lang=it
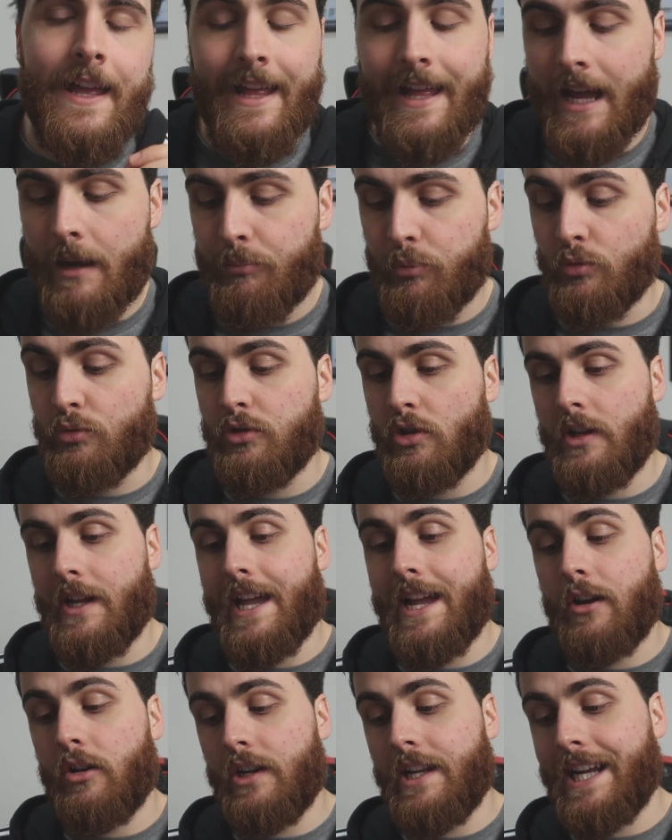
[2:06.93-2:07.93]
E appunto
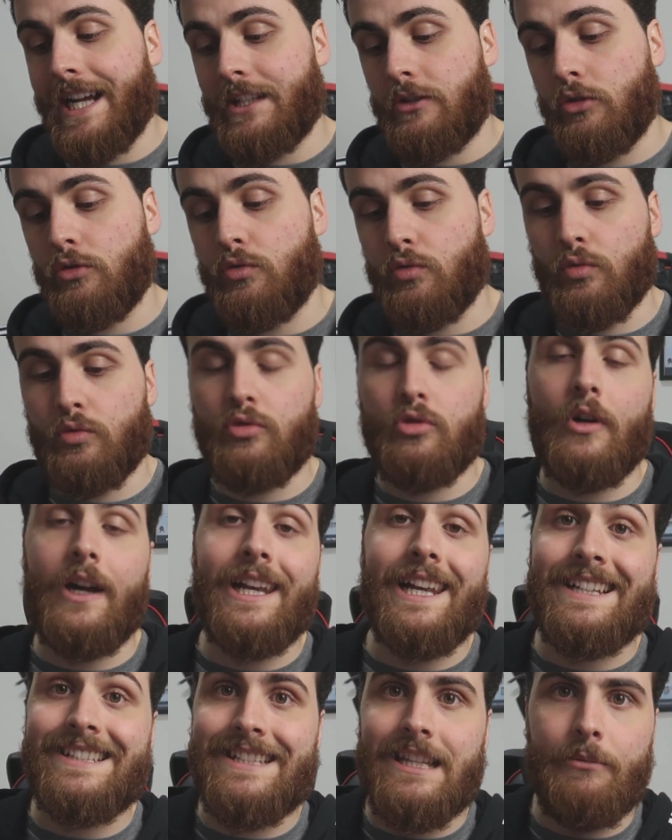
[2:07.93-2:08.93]
è collegato tutto
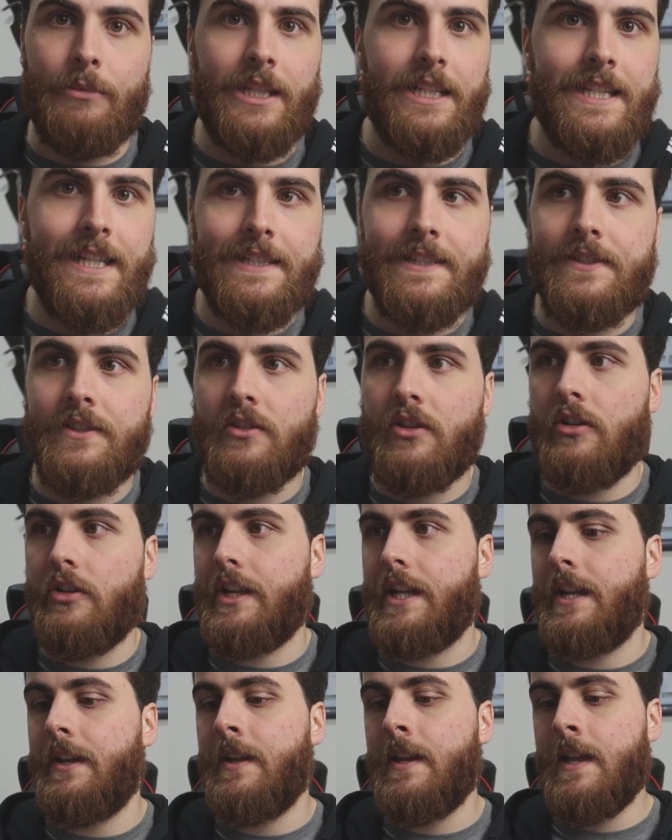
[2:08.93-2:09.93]
alla
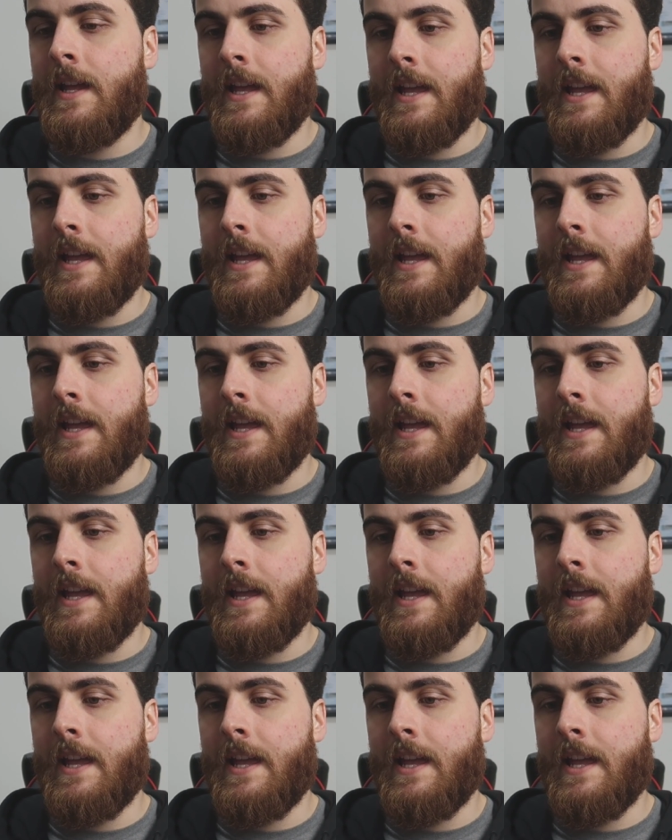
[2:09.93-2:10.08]
stabilizzazione,